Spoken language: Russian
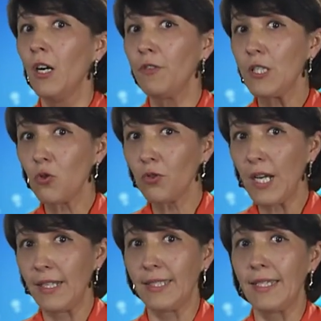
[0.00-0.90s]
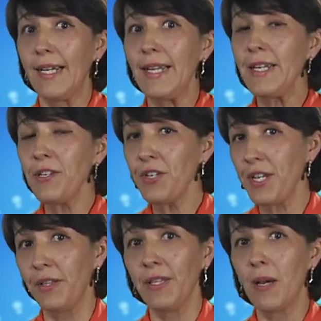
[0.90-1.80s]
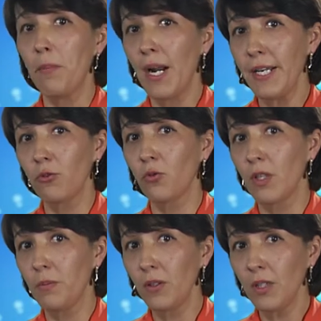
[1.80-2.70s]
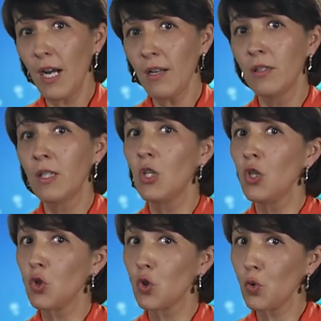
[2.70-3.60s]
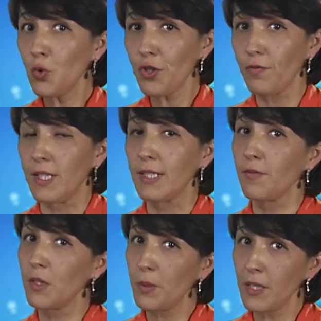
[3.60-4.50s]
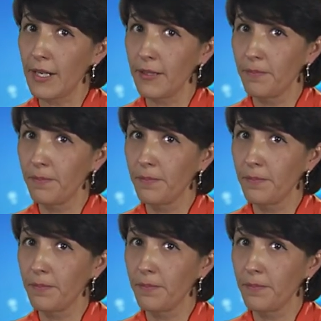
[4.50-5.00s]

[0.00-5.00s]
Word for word: В результате линейная молекула белка скручивается в спираль.